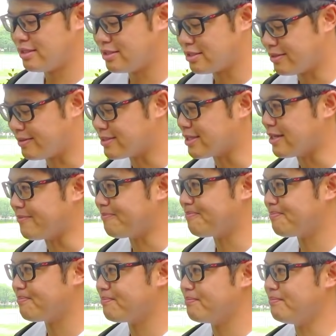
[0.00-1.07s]
すいません、
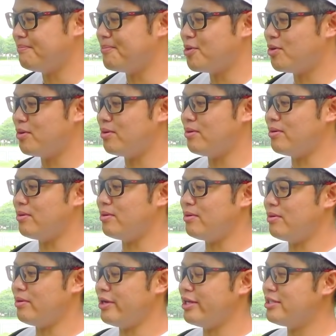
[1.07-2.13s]
もう
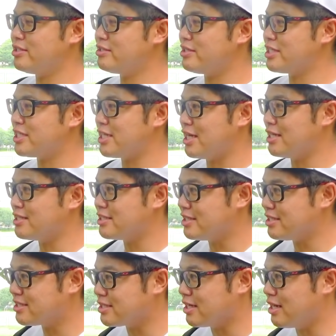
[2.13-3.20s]
お返事はしたはず
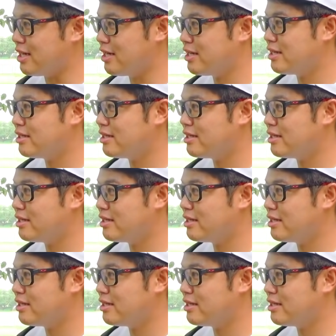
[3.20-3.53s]
ですが、